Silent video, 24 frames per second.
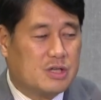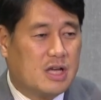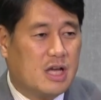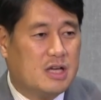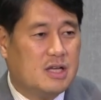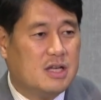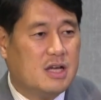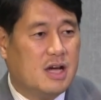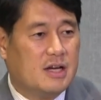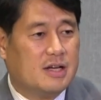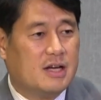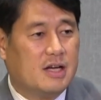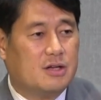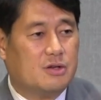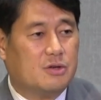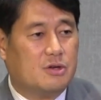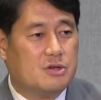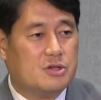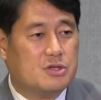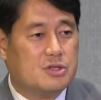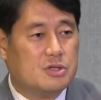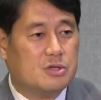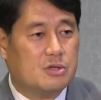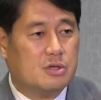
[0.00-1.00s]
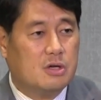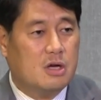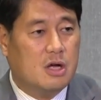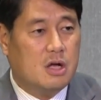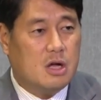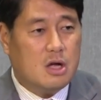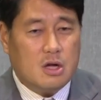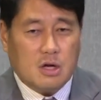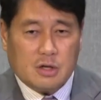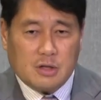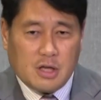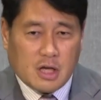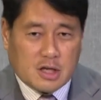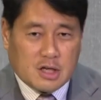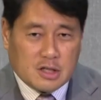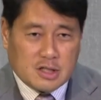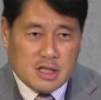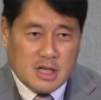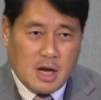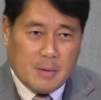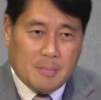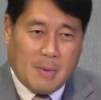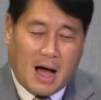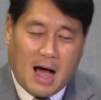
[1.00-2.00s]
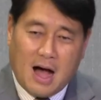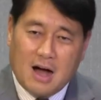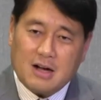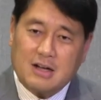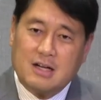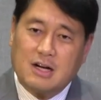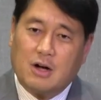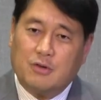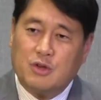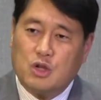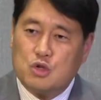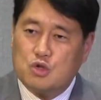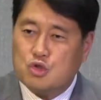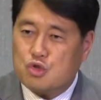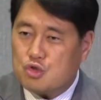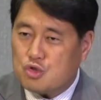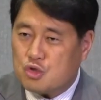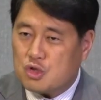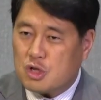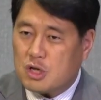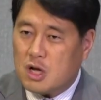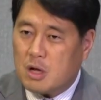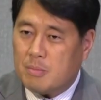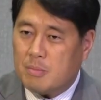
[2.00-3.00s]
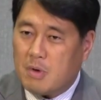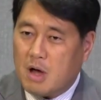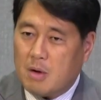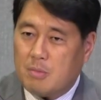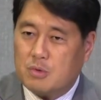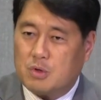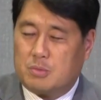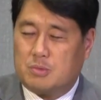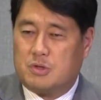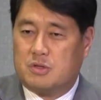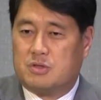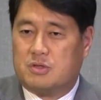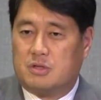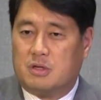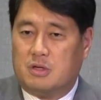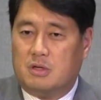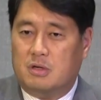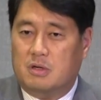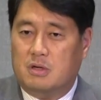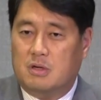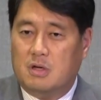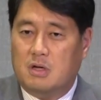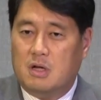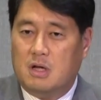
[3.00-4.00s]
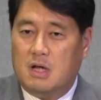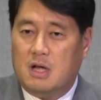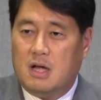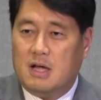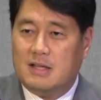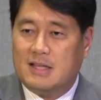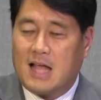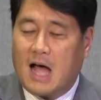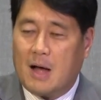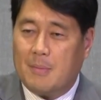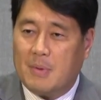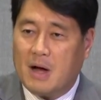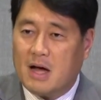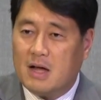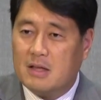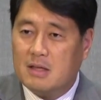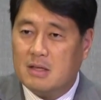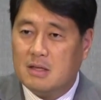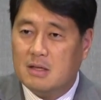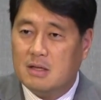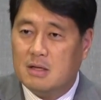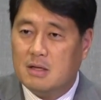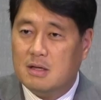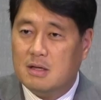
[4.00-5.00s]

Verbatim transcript: 이렇게 이야기하는 것이죠. 근데 그들의 마음 가운데 순전한 마음은 없었어요. 다만